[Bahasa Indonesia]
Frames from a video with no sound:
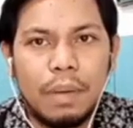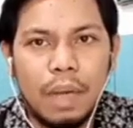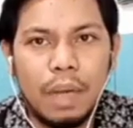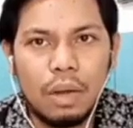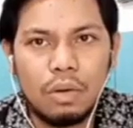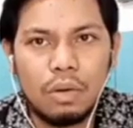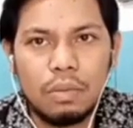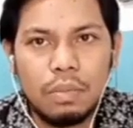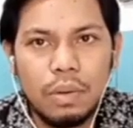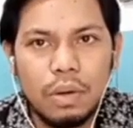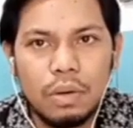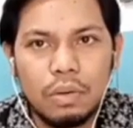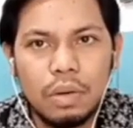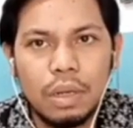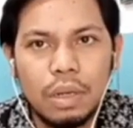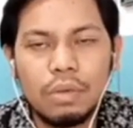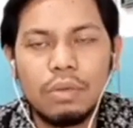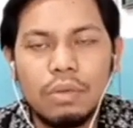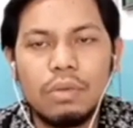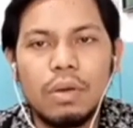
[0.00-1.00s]
pengaruh buruk
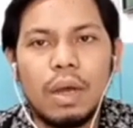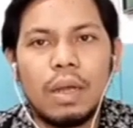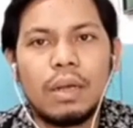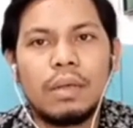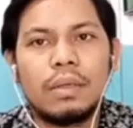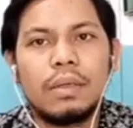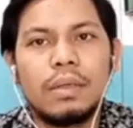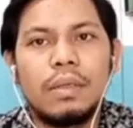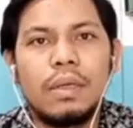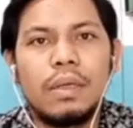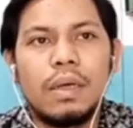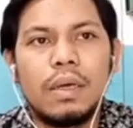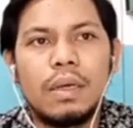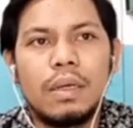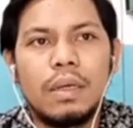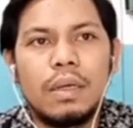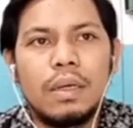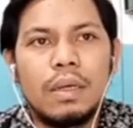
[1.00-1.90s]
lingkungan, ya,